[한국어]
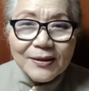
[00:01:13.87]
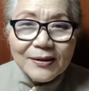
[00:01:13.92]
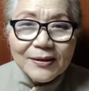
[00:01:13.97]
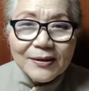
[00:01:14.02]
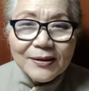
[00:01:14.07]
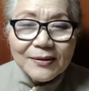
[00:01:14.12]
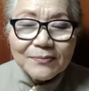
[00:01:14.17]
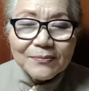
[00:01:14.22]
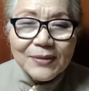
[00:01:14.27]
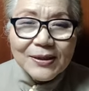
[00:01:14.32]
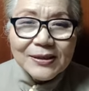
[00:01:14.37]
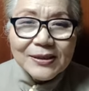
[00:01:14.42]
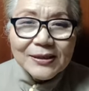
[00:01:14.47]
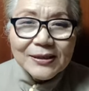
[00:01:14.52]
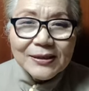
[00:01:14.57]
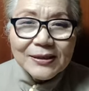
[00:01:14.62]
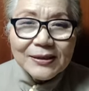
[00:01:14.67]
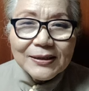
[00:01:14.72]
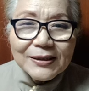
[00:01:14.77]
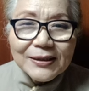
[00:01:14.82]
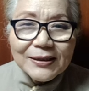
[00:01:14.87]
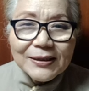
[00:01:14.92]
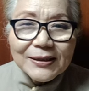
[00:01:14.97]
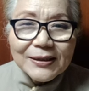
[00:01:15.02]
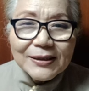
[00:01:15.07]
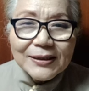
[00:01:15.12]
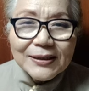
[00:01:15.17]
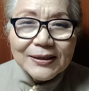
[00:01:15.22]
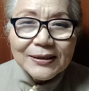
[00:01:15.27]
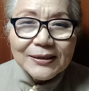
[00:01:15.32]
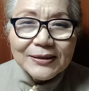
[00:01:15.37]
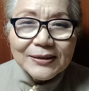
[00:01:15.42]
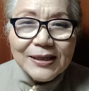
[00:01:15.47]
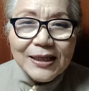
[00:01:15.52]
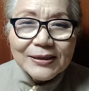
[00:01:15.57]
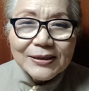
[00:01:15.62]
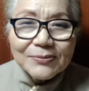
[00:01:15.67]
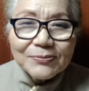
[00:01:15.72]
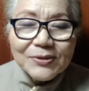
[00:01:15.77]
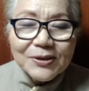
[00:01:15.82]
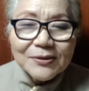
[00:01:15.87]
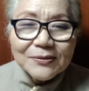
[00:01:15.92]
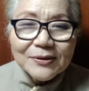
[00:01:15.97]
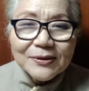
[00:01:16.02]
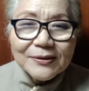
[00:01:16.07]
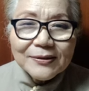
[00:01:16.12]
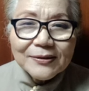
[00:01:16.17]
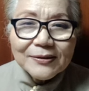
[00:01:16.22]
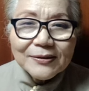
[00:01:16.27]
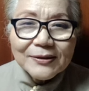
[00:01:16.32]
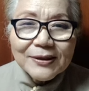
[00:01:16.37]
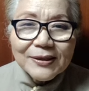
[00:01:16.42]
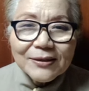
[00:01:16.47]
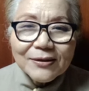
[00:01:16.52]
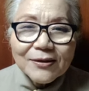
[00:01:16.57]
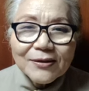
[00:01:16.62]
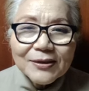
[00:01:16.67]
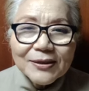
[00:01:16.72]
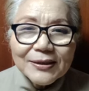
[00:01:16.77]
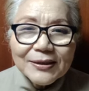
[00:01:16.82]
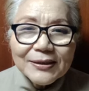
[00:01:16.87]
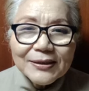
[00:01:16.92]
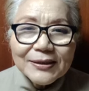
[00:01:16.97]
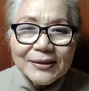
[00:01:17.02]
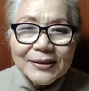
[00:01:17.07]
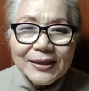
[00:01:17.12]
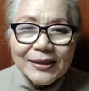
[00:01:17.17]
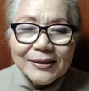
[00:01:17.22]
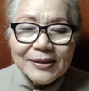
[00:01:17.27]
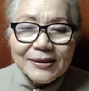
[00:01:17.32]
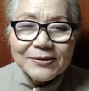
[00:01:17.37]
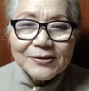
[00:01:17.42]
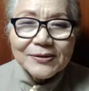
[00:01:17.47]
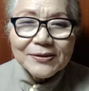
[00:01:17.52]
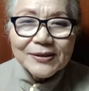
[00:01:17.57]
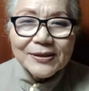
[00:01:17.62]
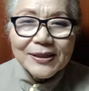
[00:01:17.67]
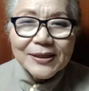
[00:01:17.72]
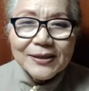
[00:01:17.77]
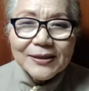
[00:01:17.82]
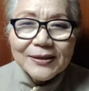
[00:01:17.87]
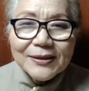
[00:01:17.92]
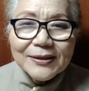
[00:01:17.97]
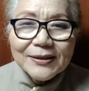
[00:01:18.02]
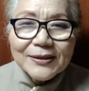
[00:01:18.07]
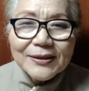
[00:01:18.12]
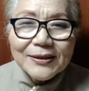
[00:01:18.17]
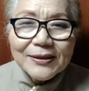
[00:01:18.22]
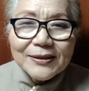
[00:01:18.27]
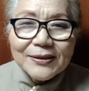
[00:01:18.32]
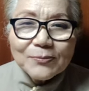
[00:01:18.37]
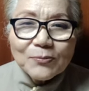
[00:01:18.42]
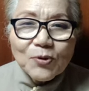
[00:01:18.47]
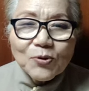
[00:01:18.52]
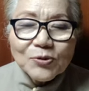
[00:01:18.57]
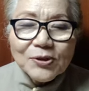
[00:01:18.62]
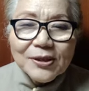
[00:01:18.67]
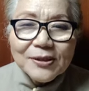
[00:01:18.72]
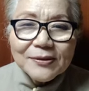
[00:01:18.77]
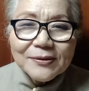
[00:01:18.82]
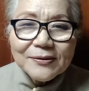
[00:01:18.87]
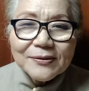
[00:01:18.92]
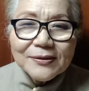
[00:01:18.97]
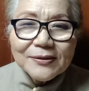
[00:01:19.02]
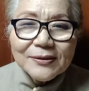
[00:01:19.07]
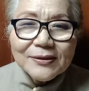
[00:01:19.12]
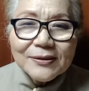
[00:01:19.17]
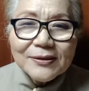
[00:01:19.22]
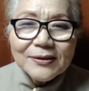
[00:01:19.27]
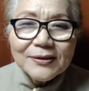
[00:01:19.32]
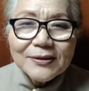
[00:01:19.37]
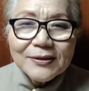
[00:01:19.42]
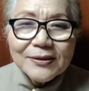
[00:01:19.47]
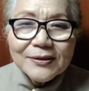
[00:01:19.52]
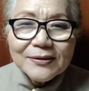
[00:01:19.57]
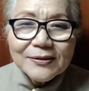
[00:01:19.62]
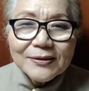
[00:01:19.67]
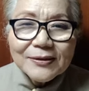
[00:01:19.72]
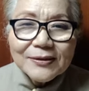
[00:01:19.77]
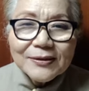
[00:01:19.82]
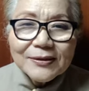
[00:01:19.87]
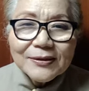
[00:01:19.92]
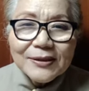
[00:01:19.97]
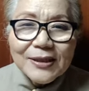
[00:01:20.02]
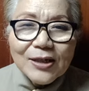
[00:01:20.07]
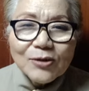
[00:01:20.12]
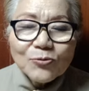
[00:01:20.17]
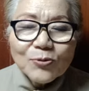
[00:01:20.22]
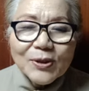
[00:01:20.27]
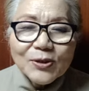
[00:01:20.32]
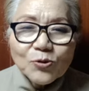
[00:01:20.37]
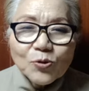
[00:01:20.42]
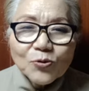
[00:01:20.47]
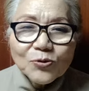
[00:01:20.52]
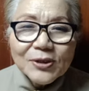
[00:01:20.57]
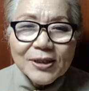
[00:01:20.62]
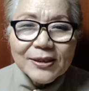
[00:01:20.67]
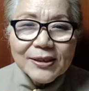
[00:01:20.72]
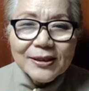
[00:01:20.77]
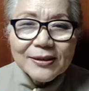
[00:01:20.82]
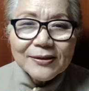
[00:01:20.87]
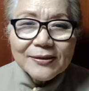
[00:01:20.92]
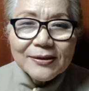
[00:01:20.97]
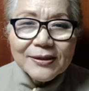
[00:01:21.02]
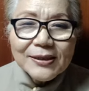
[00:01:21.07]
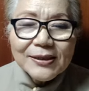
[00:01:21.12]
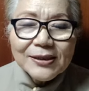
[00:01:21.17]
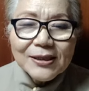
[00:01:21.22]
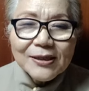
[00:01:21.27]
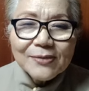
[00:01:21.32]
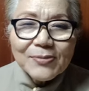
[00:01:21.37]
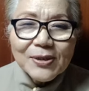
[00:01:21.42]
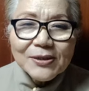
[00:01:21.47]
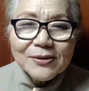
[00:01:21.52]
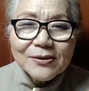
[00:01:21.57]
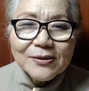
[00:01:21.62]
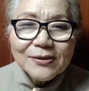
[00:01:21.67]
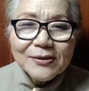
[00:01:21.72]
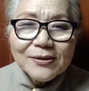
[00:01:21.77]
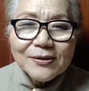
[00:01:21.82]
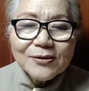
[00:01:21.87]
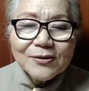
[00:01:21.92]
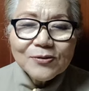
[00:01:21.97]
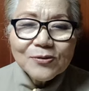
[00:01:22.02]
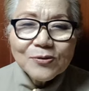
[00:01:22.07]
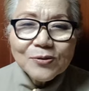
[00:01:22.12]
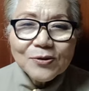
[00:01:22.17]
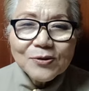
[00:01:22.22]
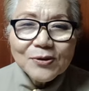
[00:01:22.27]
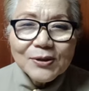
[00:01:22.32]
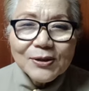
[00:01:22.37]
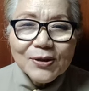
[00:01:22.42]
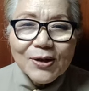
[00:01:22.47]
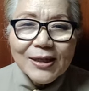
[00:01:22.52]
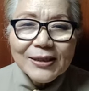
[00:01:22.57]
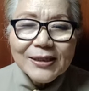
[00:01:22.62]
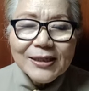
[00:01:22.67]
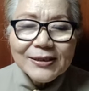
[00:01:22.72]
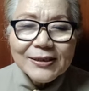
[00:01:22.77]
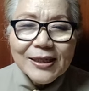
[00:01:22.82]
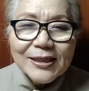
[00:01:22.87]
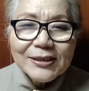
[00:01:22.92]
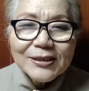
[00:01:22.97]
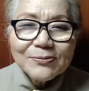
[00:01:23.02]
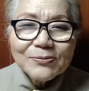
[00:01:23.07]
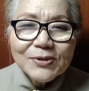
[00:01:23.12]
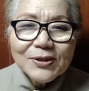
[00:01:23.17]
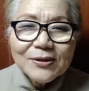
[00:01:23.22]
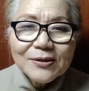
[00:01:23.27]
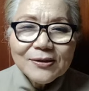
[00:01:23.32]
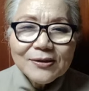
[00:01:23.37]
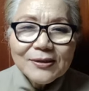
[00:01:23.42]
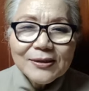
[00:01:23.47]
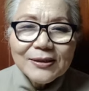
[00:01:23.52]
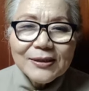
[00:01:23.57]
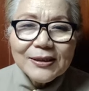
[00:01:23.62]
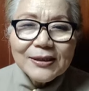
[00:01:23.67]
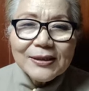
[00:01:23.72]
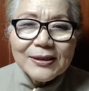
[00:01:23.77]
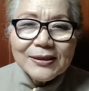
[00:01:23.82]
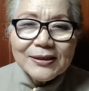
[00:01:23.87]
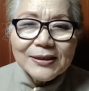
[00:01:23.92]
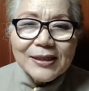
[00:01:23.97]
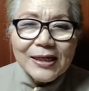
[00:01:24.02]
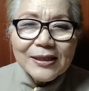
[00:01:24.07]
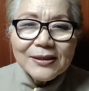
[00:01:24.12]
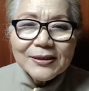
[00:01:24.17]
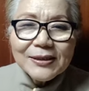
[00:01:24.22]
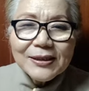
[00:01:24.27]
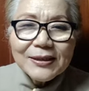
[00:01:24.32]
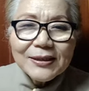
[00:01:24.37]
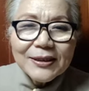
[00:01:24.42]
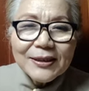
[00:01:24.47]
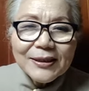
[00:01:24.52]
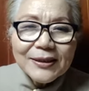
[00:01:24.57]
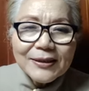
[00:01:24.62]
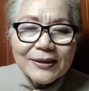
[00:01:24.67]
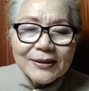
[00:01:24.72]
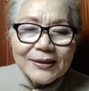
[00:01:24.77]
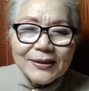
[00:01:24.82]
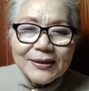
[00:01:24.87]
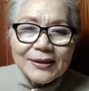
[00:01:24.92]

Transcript: 에, 예, 마, 에, 예, 40년이 거의 다 돼서 이제 모세는 그 어, 애굽의 종살이하던 이스라엘 백성을 끌고 광야 40년을 살 길에